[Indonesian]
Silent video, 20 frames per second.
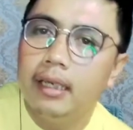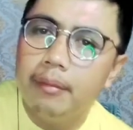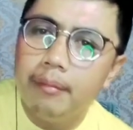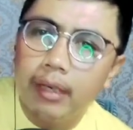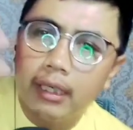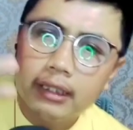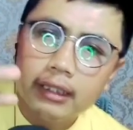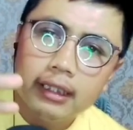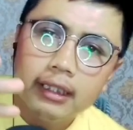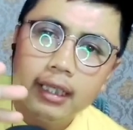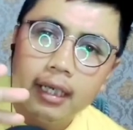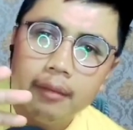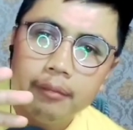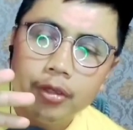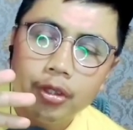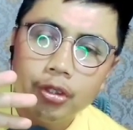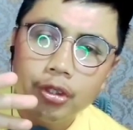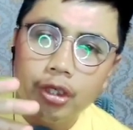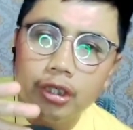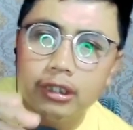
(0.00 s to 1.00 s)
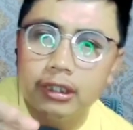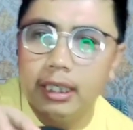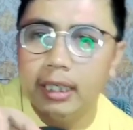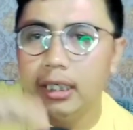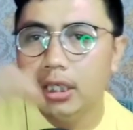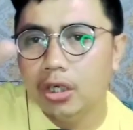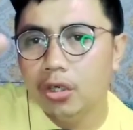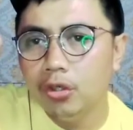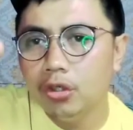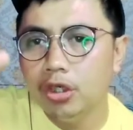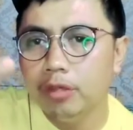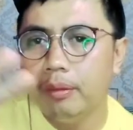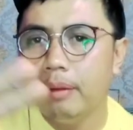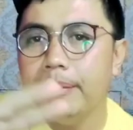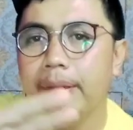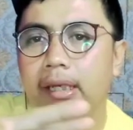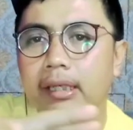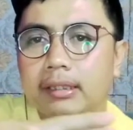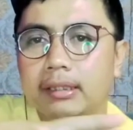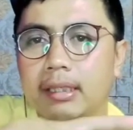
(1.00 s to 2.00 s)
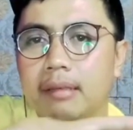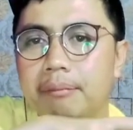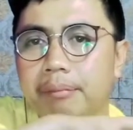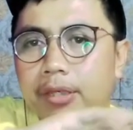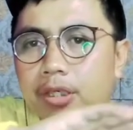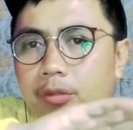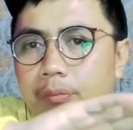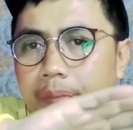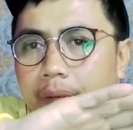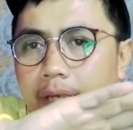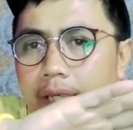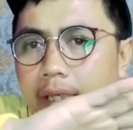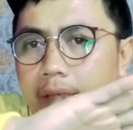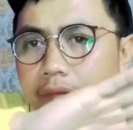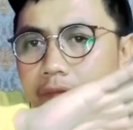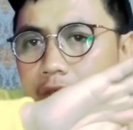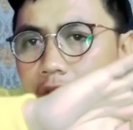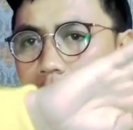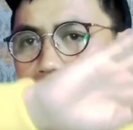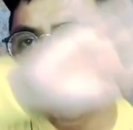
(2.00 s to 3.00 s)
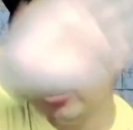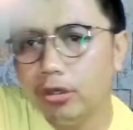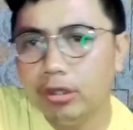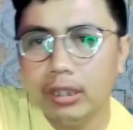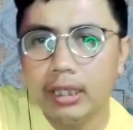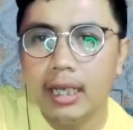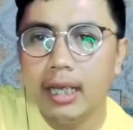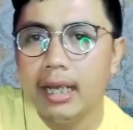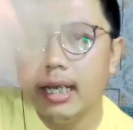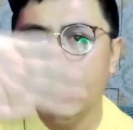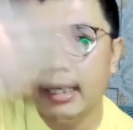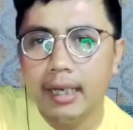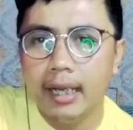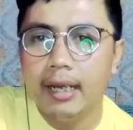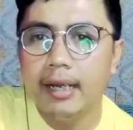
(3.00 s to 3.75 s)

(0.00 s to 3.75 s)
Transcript: terima kasih telah menonton. Saya Diko undur pamit. Sampai jumpa di video berikutnya.